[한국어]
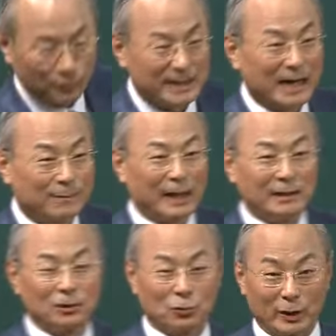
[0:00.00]
밑창
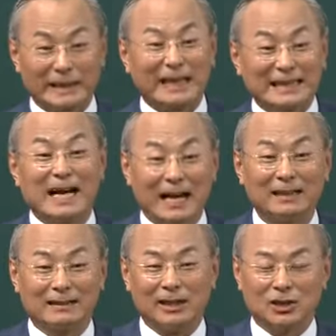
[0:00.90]
만들고 우레탄 창
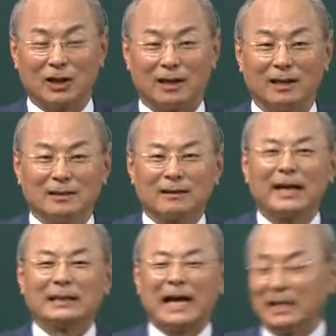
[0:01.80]
하는 거 있죠.
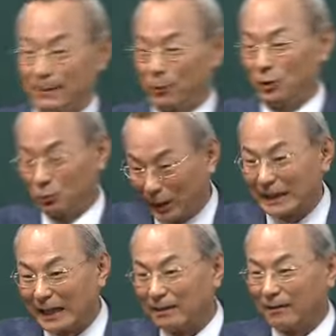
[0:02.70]
그게 다 이제
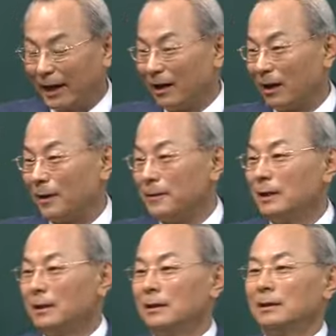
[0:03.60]
폴리우레탄인 거예요.
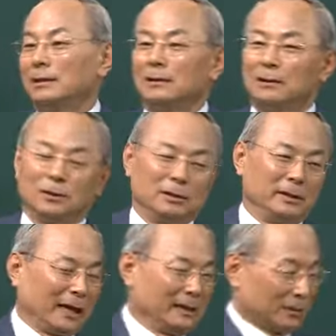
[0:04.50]

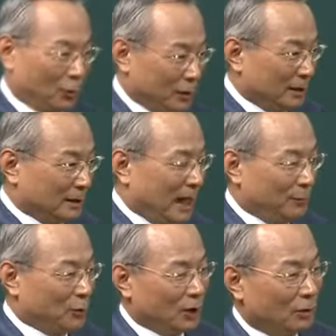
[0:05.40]
이게 이제 솔리드
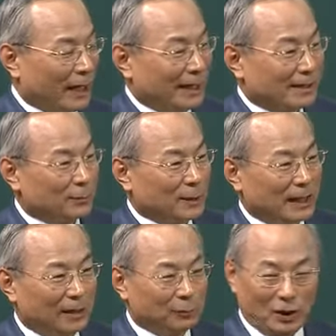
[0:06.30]
타입도 있고 엘라스토마
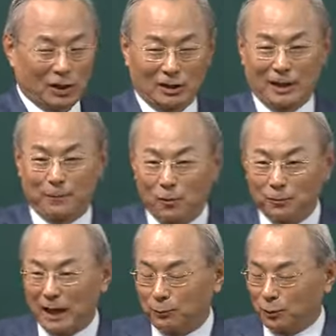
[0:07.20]
타입도 있고 이제 폼
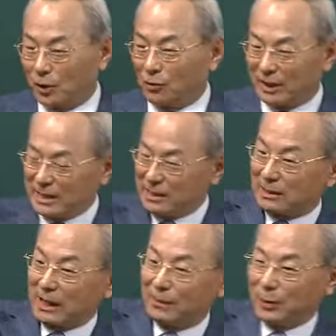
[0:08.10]
타입도 있고 리지드
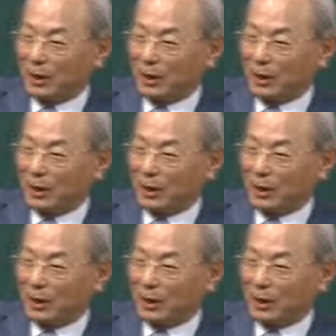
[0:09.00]
타입이